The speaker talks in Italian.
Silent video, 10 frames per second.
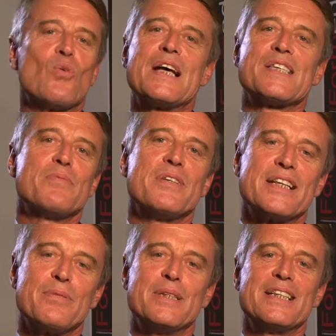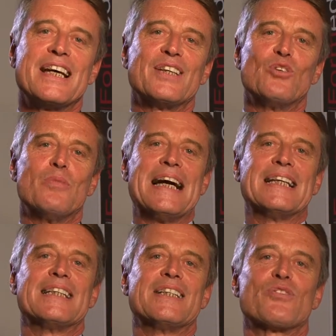quasi mi verrebbe dire a
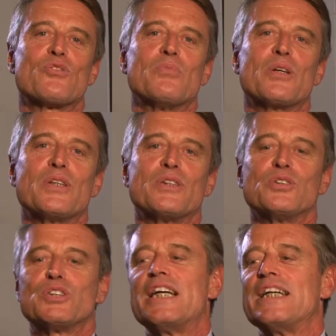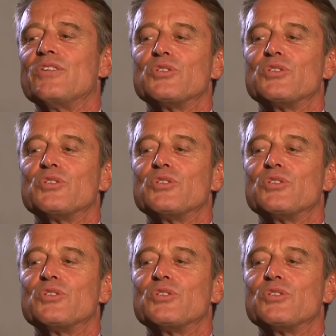domanda insomma quando c'è